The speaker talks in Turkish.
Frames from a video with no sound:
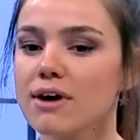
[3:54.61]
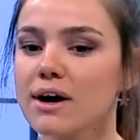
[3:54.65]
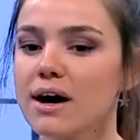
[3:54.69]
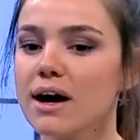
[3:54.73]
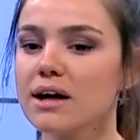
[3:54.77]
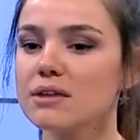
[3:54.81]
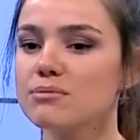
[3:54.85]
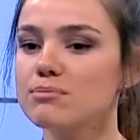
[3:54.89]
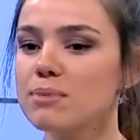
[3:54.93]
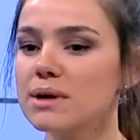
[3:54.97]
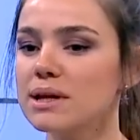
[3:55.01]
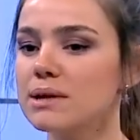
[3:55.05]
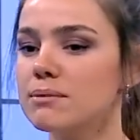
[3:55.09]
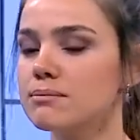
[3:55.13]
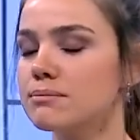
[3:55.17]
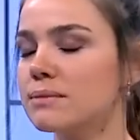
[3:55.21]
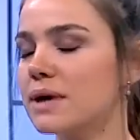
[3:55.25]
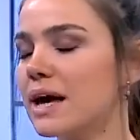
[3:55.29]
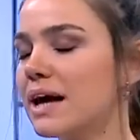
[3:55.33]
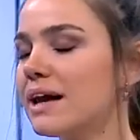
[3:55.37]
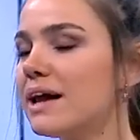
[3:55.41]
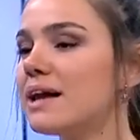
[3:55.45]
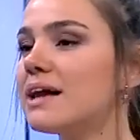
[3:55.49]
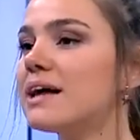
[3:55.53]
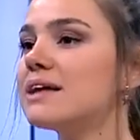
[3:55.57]
Fakat
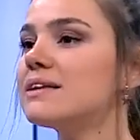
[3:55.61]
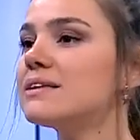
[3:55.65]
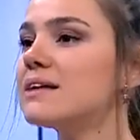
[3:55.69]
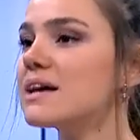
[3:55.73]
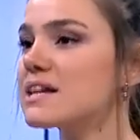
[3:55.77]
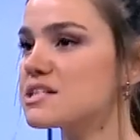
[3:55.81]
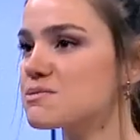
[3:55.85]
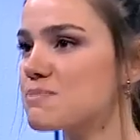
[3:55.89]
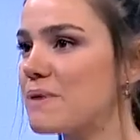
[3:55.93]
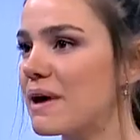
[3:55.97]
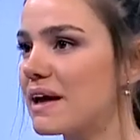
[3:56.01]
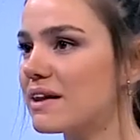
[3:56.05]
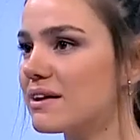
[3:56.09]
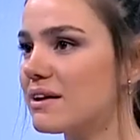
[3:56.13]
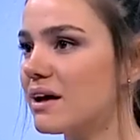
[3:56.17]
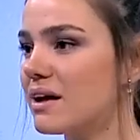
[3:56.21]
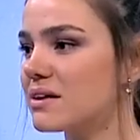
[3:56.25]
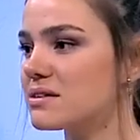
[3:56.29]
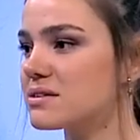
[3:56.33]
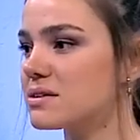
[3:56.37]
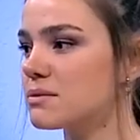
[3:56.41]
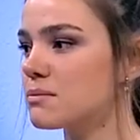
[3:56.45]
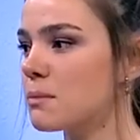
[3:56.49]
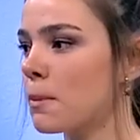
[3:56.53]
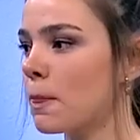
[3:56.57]
benim genel endeks
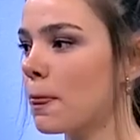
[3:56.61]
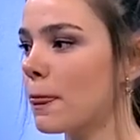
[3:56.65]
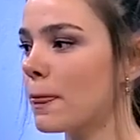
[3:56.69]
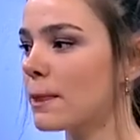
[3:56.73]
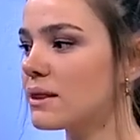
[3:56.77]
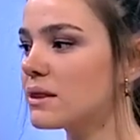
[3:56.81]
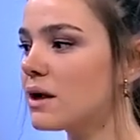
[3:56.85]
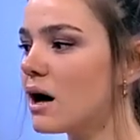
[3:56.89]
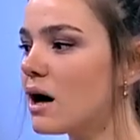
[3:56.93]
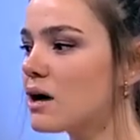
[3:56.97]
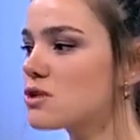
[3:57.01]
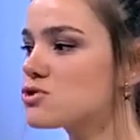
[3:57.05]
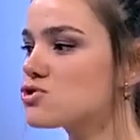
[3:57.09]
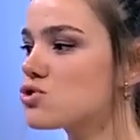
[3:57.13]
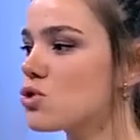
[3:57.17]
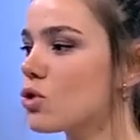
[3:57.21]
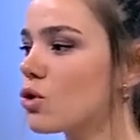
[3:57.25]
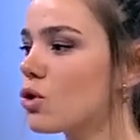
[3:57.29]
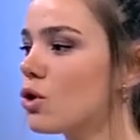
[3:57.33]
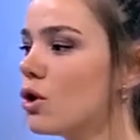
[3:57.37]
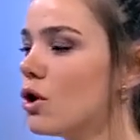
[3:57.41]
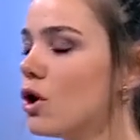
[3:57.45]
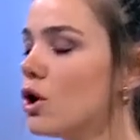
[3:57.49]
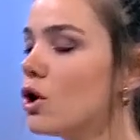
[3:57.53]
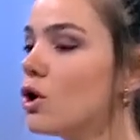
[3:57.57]
beklentim daha
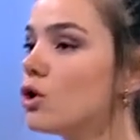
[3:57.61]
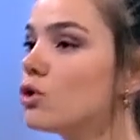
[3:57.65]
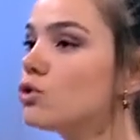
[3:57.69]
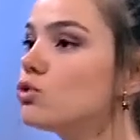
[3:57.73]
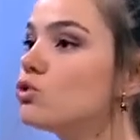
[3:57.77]
çok